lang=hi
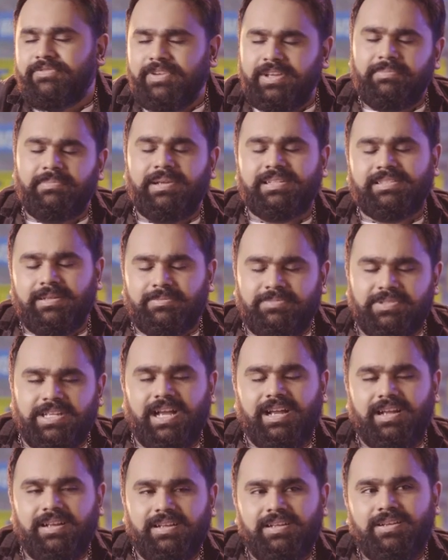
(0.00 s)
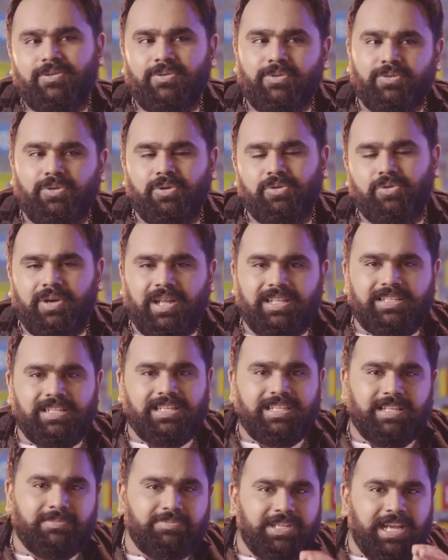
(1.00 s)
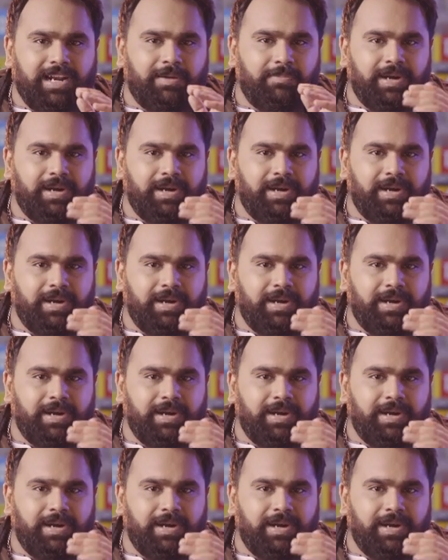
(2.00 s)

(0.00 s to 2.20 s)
फिर मैं समझा उनको थोड़ा सा समझाना